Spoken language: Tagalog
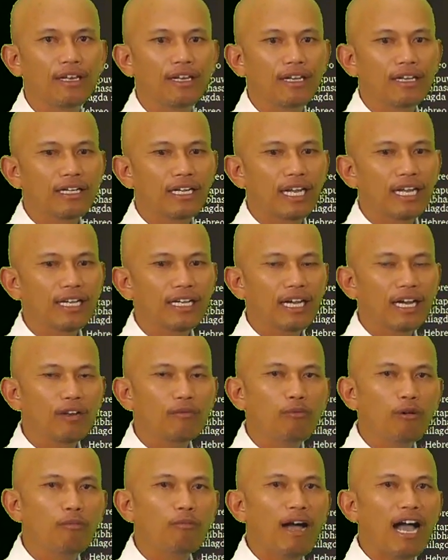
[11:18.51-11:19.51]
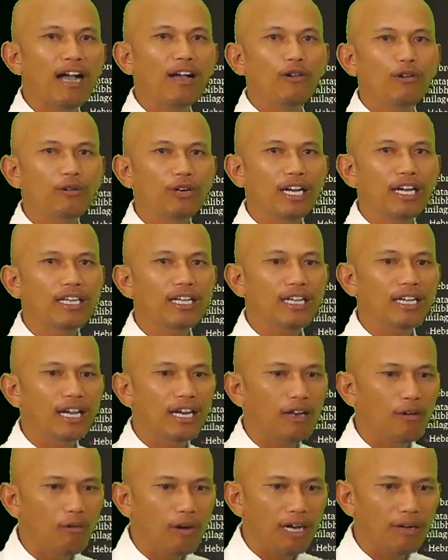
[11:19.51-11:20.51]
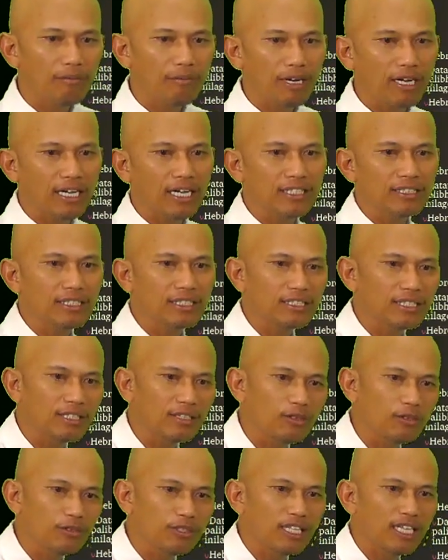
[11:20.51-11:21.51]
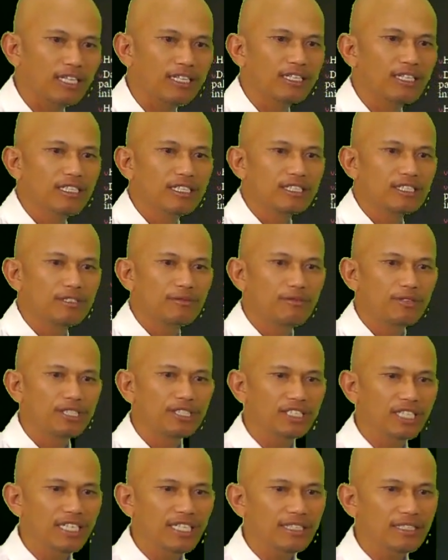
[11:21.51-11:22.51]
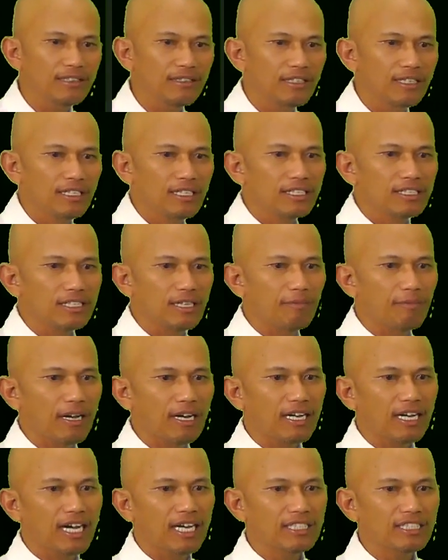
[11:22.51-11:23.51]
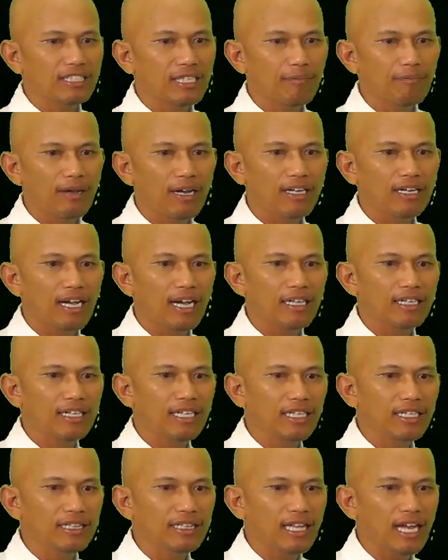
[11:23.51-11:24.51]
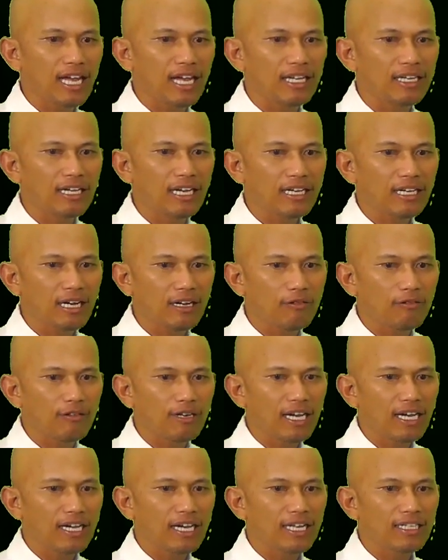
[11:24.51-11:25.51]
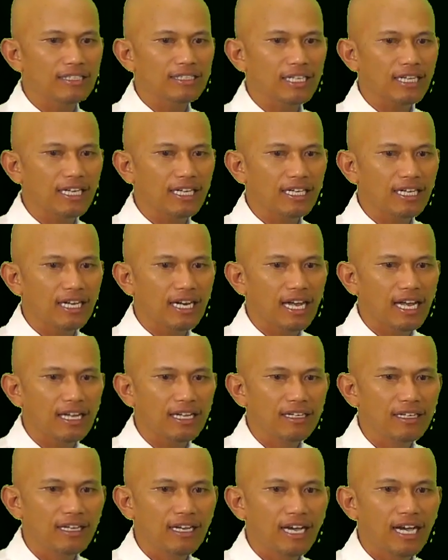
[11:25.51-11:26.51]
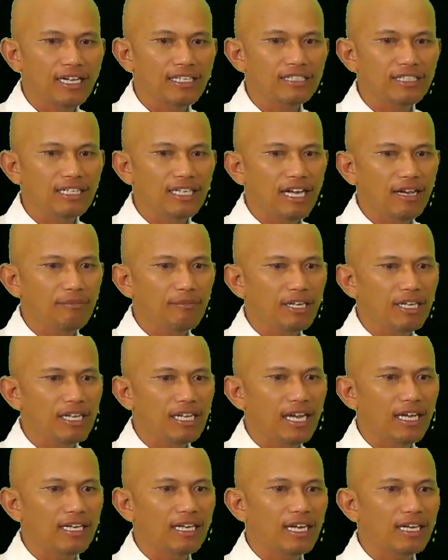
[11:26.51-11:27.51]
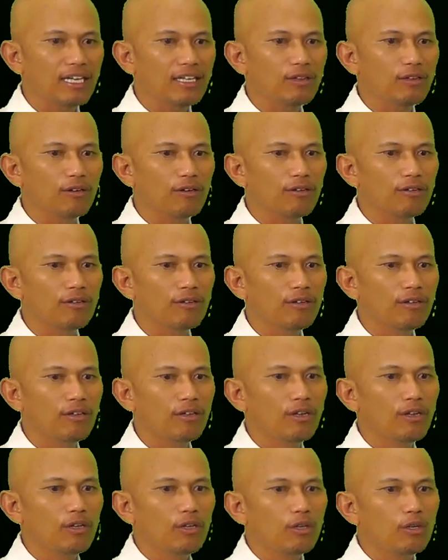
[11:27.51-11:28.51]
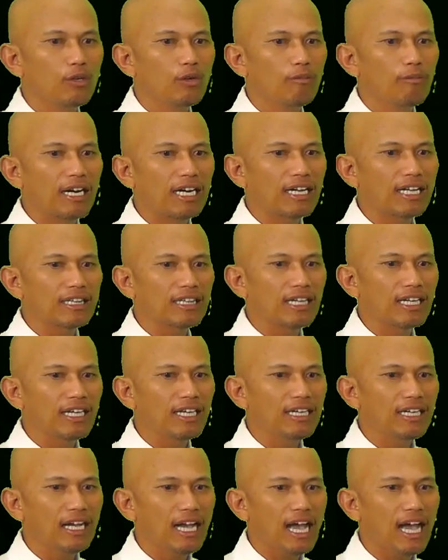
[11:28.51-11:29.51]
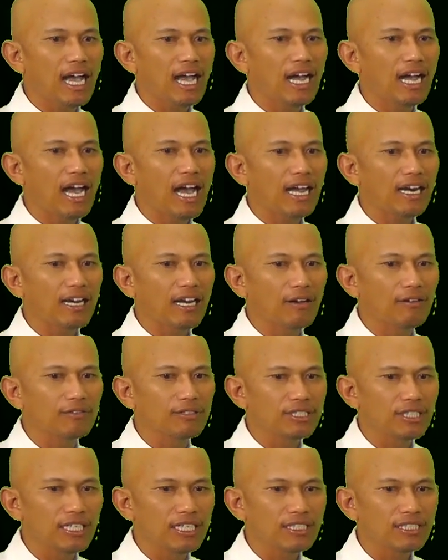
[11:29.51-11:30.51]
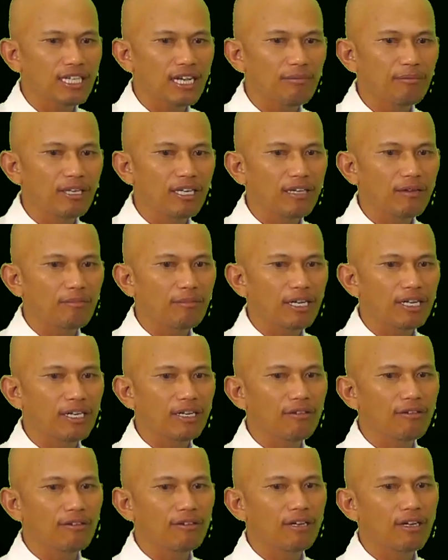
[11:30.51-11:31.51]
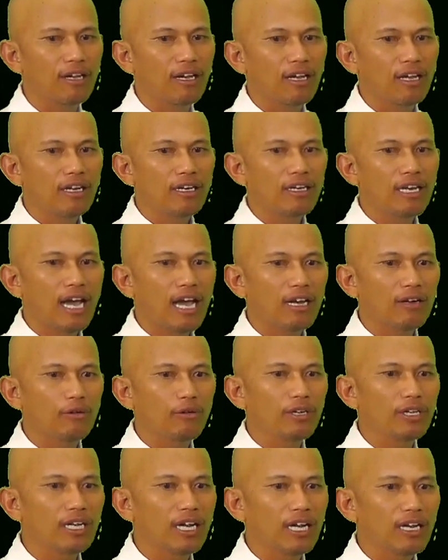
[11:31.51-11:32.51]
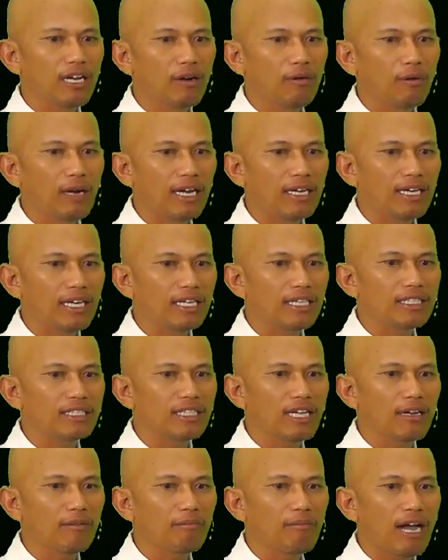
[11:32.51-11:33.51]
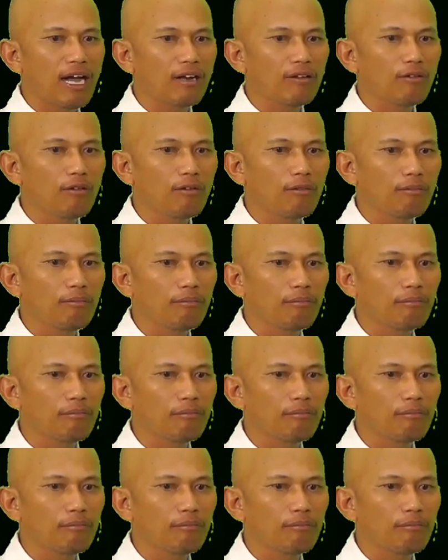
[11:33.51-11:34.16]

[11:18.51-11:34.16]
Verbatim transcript: Kaya nga bumangon ang ikalawang pagkasaserdote. Sa so verse 8, sapagkat sa pagkakita ng kakulangan sa kanila ay sinabi niya, narito, dumarating nga ang araw, sinasabi ng Panginoon, na ako'y gagawa ng isang bagong